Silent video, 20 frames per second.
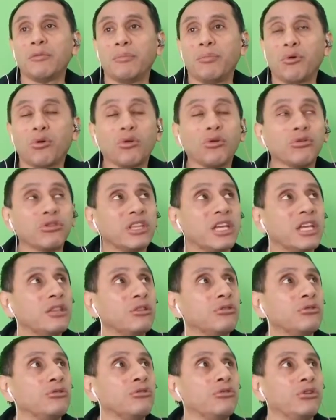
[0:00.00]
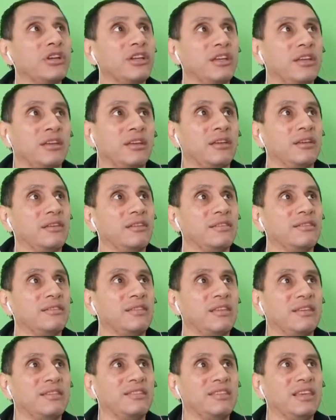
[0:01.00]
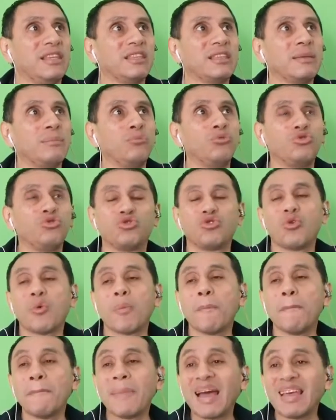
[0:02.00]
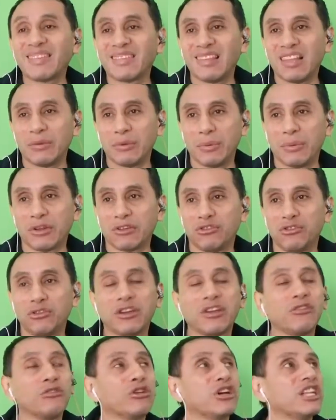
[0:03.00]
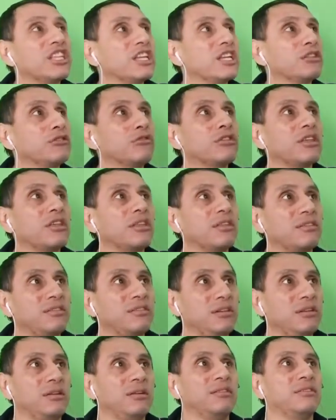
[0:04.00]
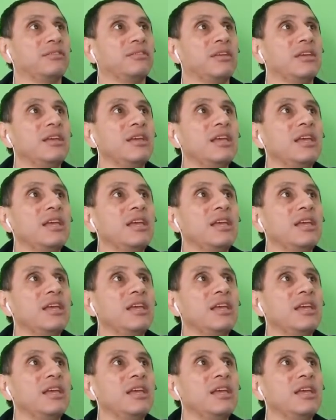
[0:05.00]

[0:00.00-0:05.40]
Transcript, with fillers: Por lo tanto, eh, se siente mucho más la vibración, que es lo que trato de decirles.